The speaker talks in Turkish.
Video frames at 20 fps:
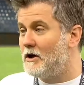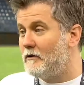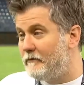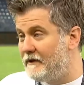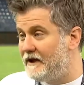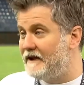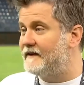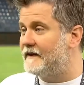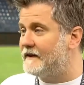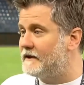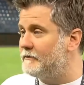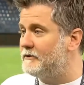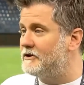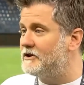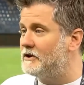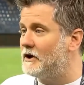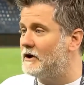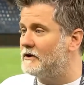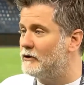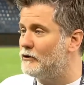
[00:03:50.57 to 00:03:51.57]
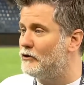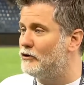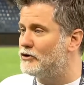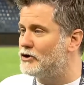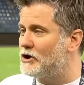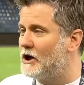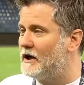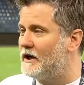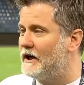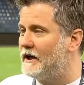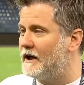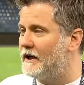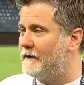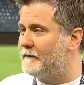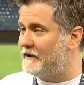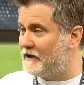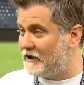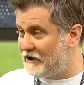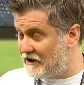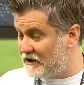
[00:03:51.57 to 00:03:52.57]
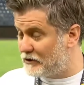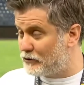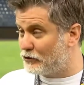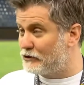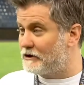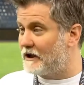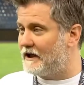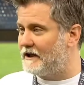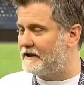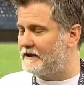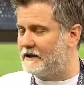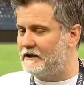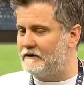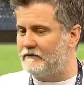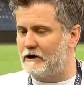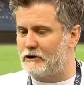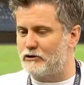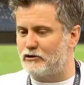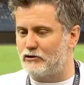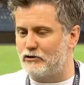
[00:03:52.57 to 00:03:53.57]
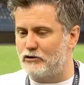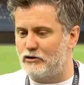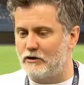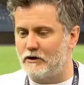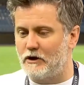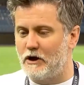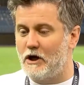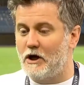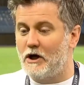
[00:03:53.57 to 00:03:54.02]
mini takım için de aday oyuncu haline gelebilir. İlginç özellikleri var çünkü.